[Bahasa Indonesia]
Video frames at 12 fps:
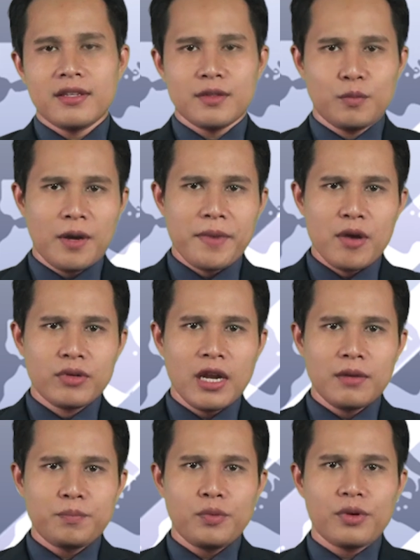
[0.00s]
Sebuah bangunan
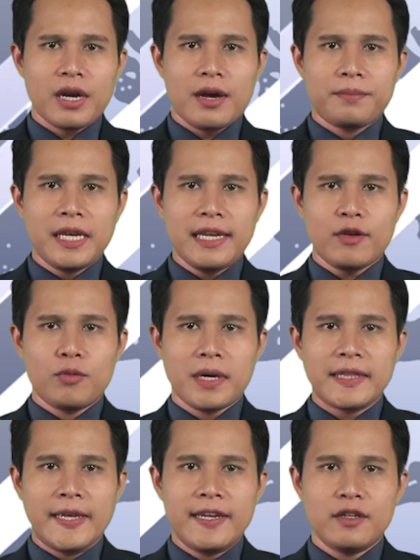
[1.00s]
pura milik
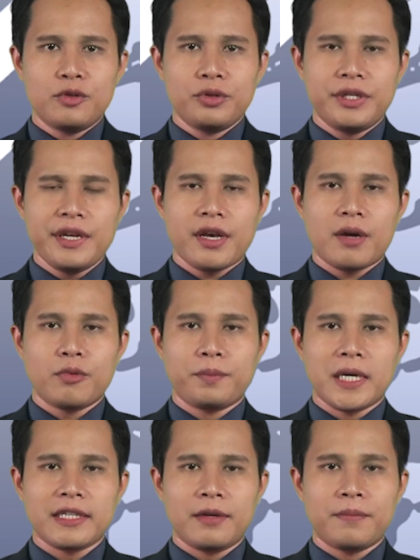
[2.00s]
umat Hindu di
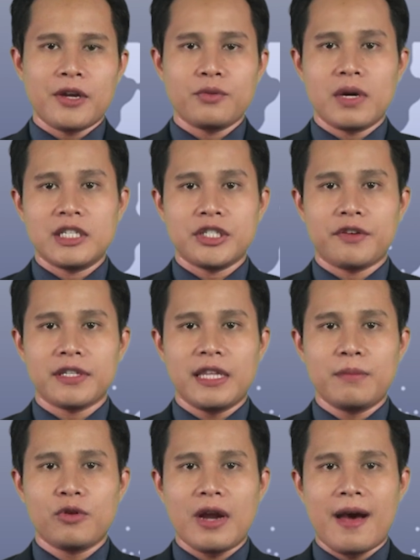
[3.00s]
Kabupaten Banyuwangi, Jawa
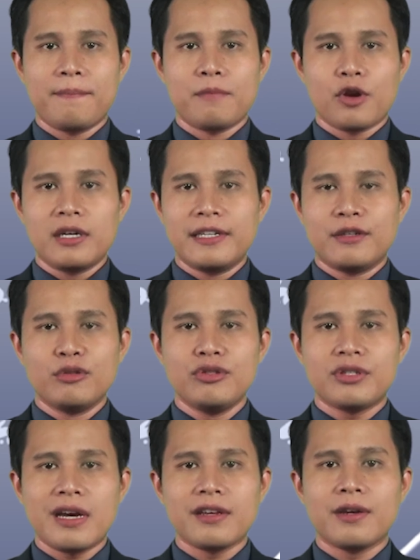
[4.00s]
Timur ambrol
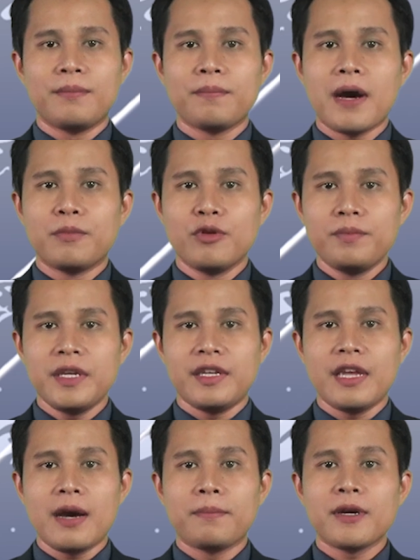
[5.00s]
diguncang gempa bumi
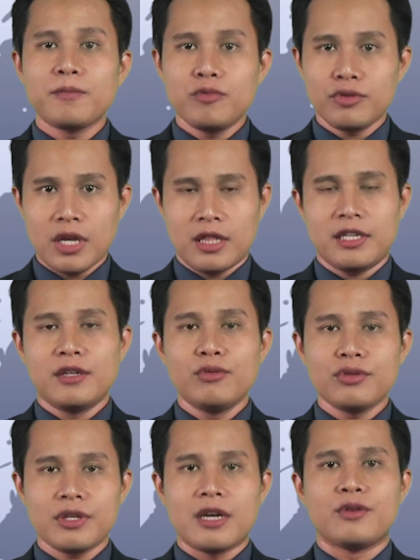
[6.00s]
yang berpusat di
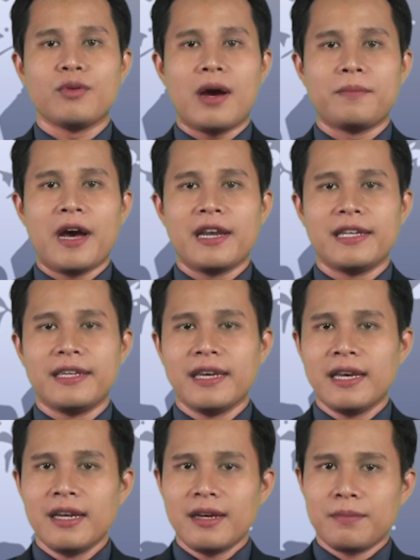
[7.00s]
Nusa Dua, Bali.
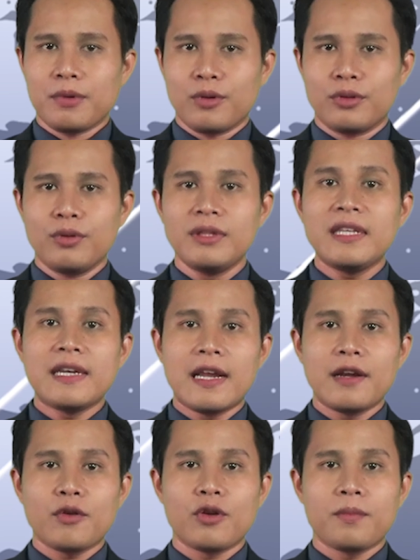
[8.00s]
Beruntung tidak ada
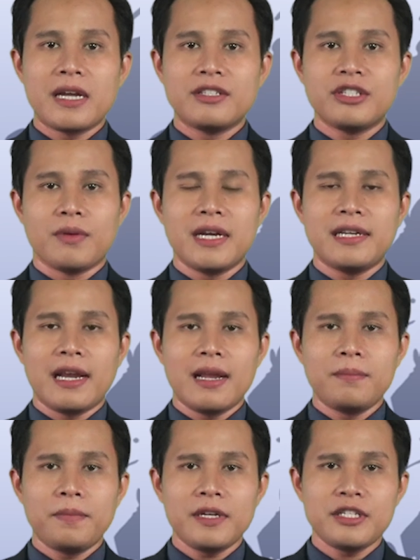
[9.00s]
korban jiwa
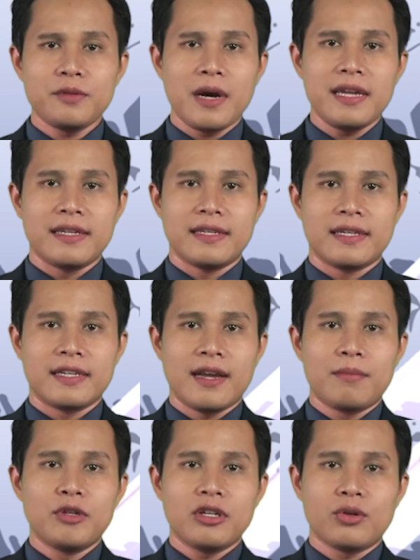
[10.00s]
dalam peristiwa ini,
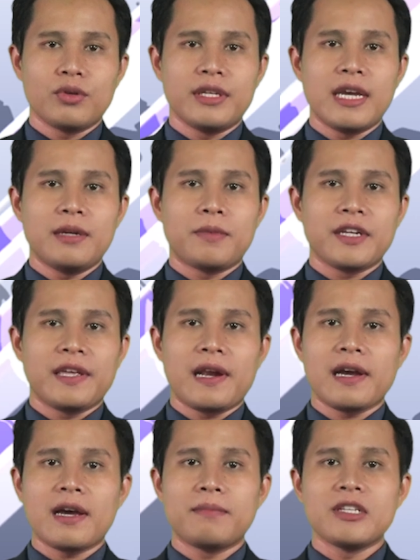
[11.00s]
namun kerugian
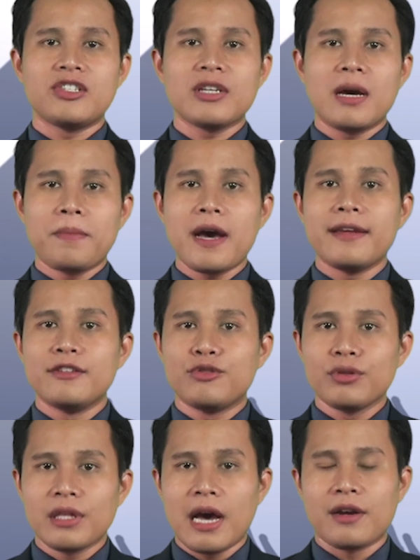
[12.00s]
diperkirakan mencapai
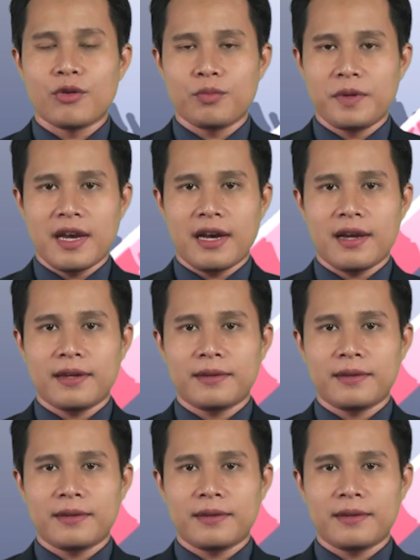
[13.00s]
jutaan rupiah.